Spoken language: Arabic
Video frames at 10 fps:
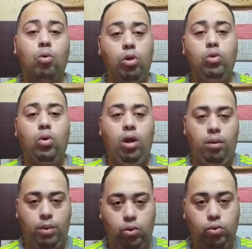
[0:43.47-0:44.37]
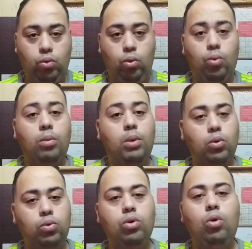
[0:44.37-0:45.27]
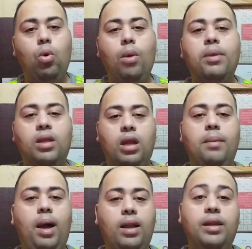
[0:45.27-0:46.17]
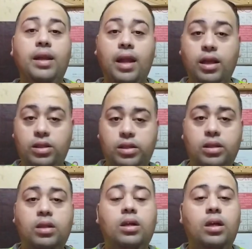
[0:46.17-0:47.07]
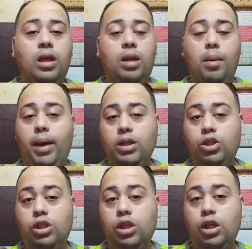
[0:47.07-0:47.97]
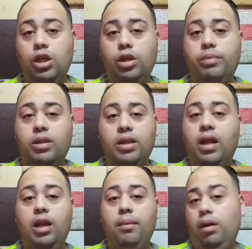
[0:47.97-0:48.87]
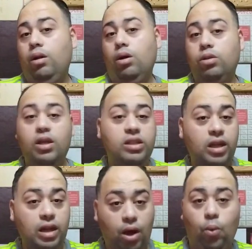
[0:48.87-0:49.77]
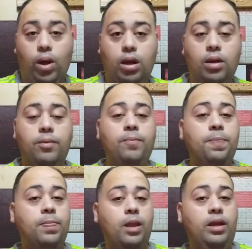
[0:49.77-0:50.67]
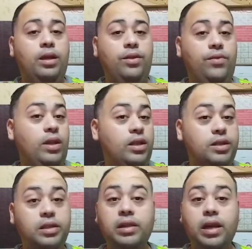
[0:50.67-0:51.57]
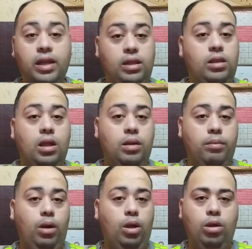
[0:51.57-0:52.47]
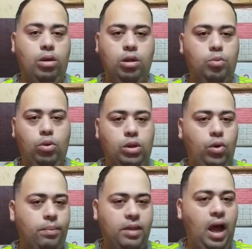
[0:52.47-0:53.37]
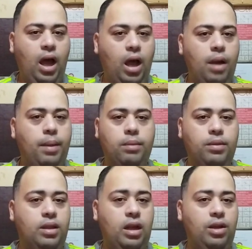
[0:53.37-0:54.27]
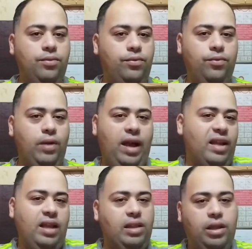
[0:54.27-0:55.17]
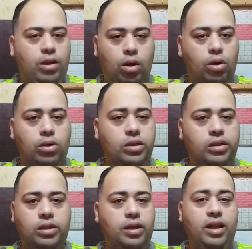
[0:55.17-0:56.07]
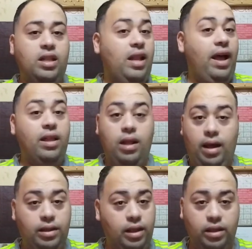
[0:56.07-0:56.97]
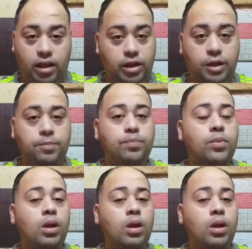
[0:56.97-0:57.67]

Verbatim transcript: وندخل على الموضوع والموضوع وهو بيتكلم عن الناس اللي مبقتش بتتكلم عن القضية زي الأول إن في ناس كتيرة جدا غيرت المحتوى بتاعها بقت بتتكلم في حاجات عادية خالص رجعت لحياتها العادية تاني